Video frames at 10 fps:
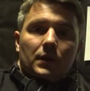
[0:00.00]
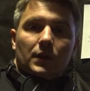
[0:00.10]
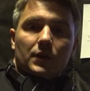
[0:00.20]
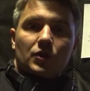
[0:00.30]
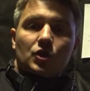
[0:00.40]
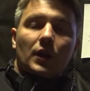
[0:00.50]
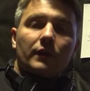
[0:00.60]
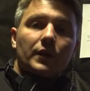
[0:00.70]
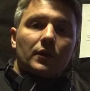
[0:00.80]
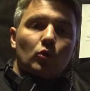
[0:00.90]

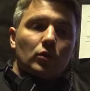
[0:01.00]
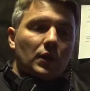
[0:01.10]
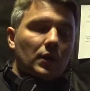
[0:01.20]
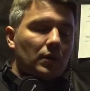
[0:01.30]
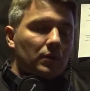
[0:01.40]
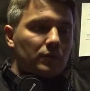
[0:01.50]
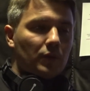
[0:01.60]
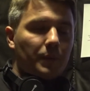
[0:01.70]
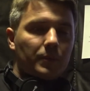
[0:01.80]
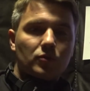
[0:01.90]
Разочарование года, ну,
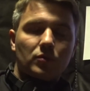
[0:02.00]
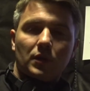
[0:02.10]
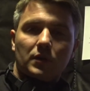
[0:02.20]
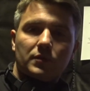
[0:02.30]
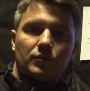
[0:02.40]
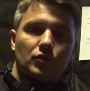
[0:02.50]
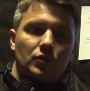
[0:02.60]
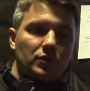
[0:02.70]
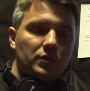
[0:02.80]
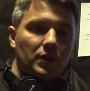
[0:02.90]
я понимаю, что это как-то
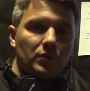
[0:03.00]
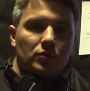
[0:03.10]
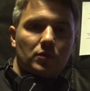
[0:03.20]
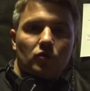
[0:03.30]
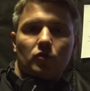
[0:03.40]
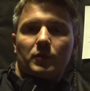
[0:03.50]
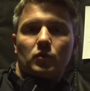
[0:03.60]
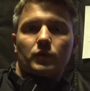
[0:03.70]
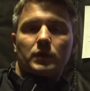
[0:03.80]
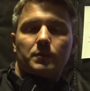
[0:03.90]
звучит несерьезно, но это
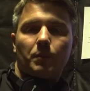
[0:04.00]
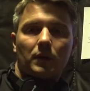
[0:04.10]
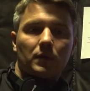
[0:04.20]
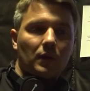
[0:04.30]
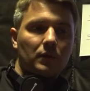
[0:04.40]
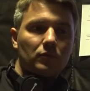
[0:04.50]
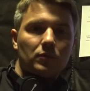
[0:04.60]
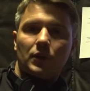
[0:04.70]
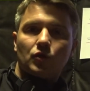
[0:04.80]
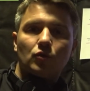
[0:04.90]
московский «Спартак». Ну,
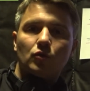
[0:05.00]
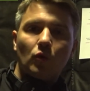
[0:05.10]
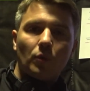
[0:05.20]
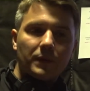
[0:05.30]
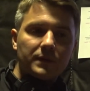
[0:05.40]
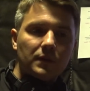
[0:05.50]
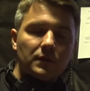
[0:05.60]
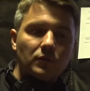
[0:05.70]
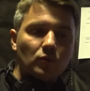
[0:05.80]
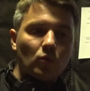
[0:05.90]
я еще до
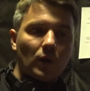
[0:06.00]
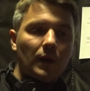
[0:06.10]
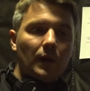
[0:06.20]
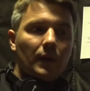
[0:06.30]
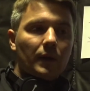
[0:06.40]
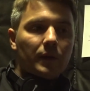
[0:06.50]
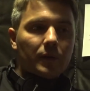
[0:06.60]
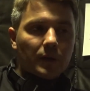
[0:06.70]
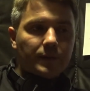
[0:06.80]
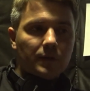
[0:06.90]
последнего тура не
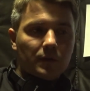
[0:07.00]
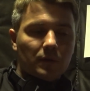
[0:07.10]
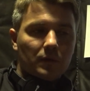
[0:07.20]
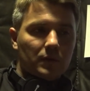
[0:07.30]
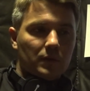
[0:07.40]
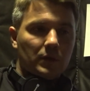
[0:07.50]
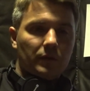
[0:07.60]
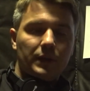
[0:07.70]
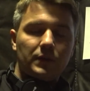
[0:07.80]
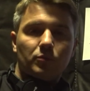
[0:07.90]
хотел э,
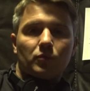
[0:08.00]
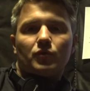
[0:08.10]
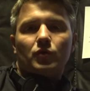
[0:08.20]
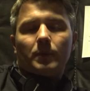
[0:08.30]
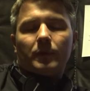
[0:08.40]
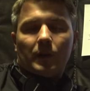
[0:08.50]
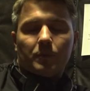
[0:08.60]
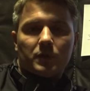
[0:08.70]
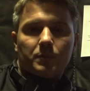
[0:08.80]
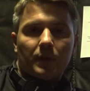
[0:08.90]
говорить, потому что все время
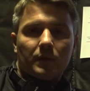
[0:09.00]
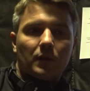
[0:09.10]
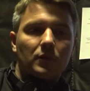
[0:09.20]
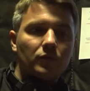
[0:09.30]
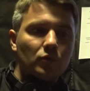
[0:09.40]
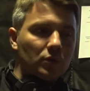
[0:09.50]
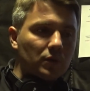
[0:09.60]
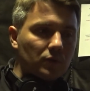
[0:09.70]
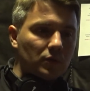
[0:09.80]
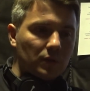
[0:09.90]
говорят про «Спартак», но в
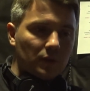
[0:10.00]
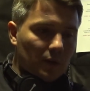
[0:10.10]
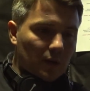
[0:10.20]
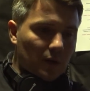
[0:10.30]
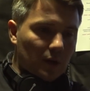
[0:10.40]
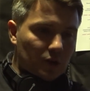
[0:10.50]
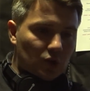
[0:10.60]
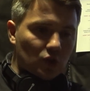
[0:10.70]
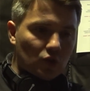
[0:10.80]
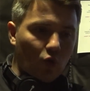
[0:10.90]
итоге вот этот э,
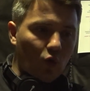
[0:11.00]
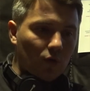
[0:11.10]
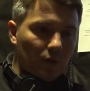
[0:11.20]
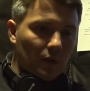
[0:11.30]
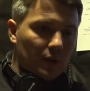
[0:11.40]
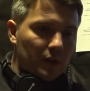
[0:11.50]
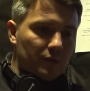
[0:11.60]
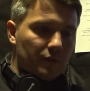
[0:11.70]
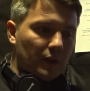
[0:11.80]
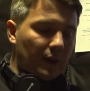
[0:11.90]
сезон
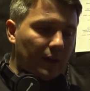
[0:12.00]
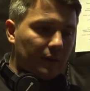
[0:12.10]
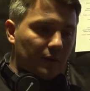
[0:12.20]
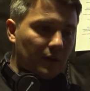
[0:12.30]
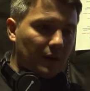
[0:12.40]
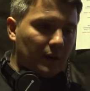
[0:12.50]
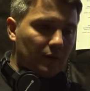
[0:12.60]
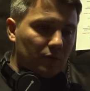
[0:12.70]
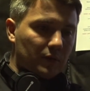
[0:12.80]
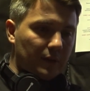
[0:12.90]
невероятно как
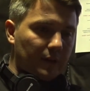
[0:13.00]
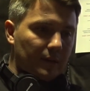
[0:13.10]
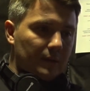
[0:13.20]
будто